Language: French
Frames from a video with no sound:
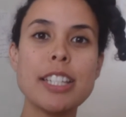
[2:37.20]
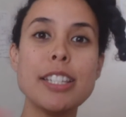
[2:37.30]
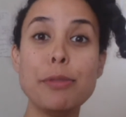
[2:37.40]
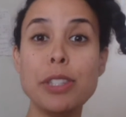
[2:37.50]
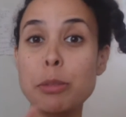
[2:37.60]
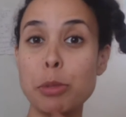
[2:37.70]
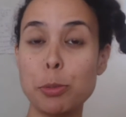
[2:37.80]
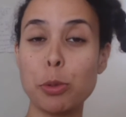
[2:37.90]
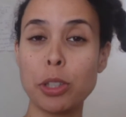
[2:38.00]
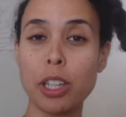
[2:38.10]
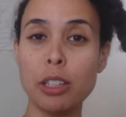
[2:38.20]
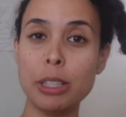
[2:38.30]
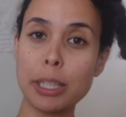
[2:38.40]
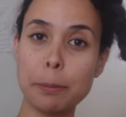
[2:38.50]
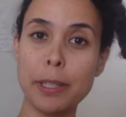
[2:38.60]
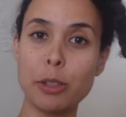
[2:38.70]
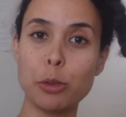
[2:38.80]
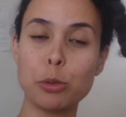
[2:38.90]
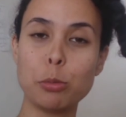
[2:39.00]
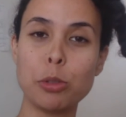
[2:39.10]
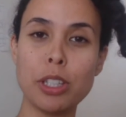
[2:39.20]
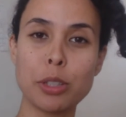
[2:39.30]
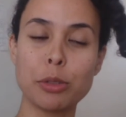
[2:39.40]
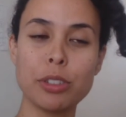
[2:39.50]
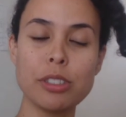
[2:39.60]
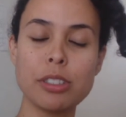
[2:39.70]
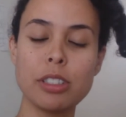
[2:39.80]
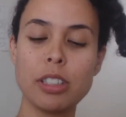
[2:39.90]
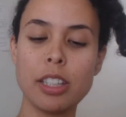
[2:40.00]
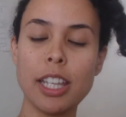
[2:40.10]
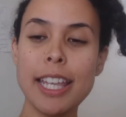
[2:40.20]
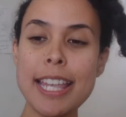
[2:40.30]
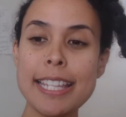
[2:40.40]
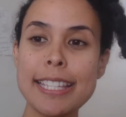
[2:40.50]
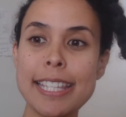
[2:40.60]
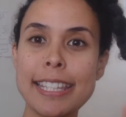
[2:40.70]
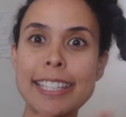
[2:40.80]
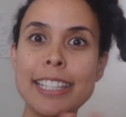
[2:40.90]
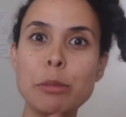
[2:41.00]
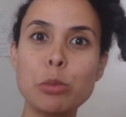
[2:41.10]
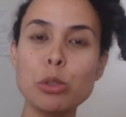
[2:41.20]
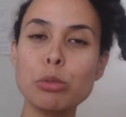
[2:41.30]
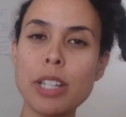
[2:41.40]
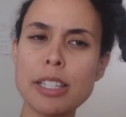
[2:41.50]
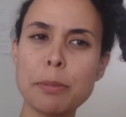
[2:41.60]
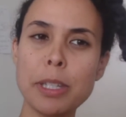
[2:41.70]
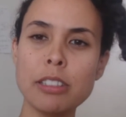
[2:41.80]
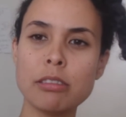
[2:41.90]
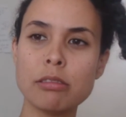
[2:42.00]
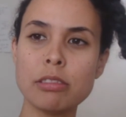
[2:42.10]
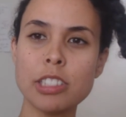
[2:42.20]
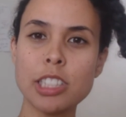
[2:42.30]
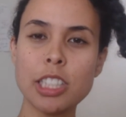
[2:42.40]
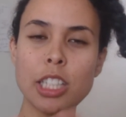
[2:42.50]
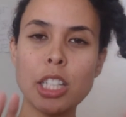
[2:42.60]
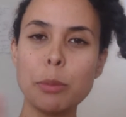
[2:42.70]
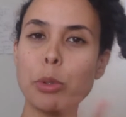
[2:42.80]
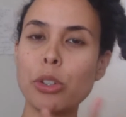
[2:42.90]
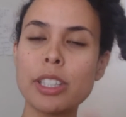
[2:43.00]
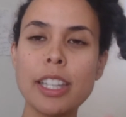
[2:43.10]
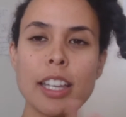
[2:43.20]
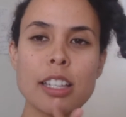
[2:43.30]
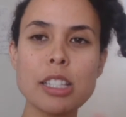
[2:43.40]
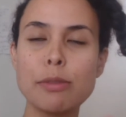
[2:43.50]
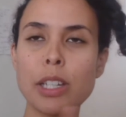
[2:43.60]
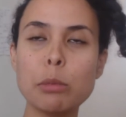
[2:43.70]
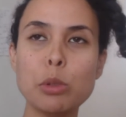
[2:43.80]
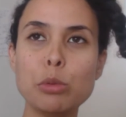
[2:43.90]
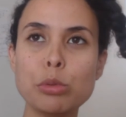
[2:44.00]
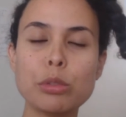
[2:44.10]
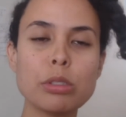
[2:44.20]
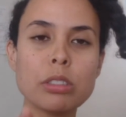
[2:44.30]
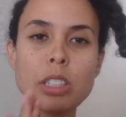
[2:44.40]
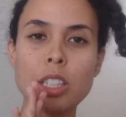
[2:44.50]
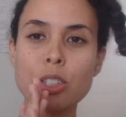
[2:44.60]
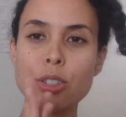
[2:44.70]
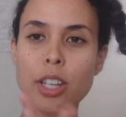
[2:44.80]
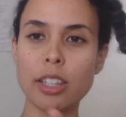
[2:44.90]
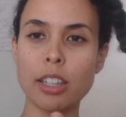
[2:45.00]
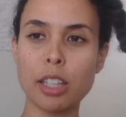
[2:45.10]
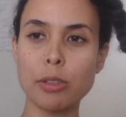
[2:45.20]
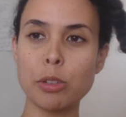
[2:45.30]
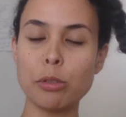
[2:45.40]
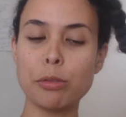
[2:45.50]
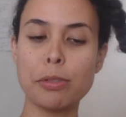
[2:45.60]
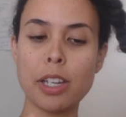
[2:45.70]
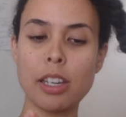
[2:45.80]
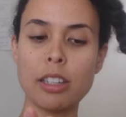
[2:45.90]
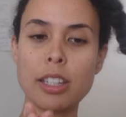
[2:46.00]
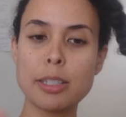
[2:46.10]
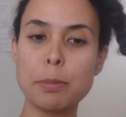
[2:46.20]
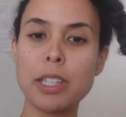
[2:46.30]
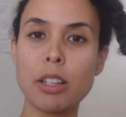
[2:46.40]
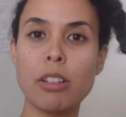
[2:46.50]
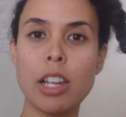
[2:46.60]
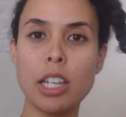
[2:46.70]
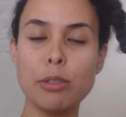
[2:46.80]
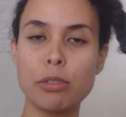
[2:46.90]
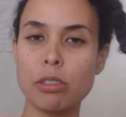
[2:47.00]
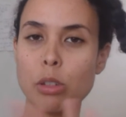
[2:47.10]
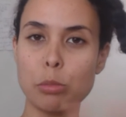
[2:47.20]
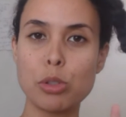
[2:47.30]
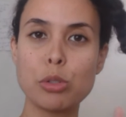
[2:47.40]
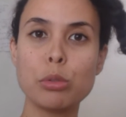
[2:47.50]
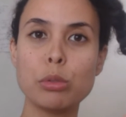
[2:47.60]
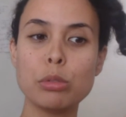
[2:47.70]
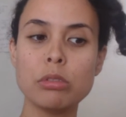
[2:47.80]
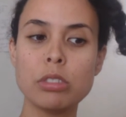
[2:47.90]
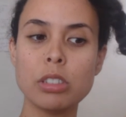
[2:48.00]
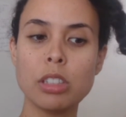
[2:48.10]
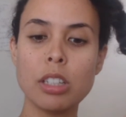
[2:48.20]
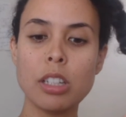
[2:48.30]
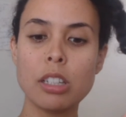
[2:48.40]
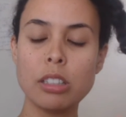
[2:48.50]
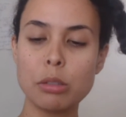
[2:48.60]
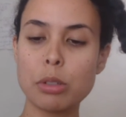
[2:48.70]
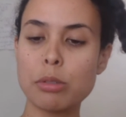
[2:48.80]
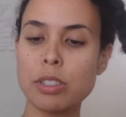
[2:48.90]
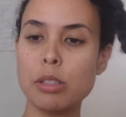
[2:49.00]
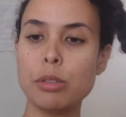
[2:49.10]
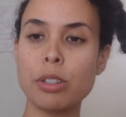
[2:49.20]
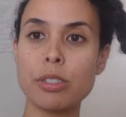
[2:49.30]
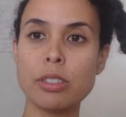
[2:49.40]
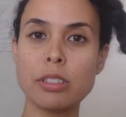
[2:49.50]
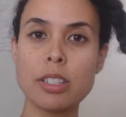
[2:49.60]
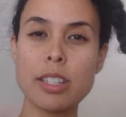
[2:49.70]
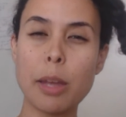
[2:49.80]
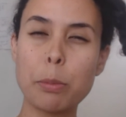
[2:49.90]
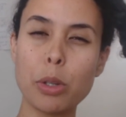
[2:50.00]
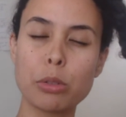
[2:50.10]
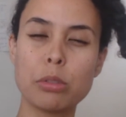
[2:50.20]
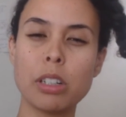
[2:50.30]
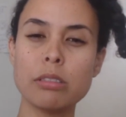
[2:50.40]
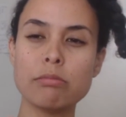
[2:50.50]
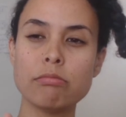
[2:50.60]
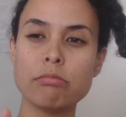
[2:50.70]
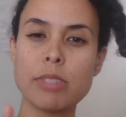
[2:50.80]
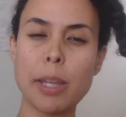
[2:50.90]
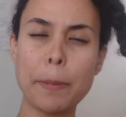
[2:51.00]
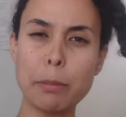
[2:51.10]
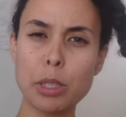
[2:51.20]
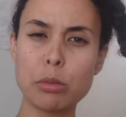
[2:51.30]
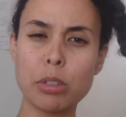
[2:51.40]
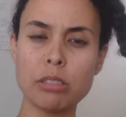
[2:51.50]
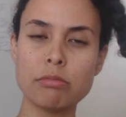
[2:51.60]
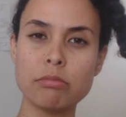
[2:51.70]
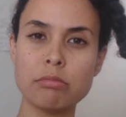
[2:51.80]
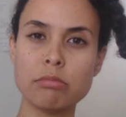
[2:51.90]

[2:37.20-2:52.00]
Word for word: C'est fini, mais tu peux regarder le replay dans le groupe Connexion Danse. C'est des démos toute la semaine. Pendant 15-20 minutes, chaque intervenant va expliquer en live, en mode solo, c'est quoi son style de danse, ça apporte quoi, ça permet quoi.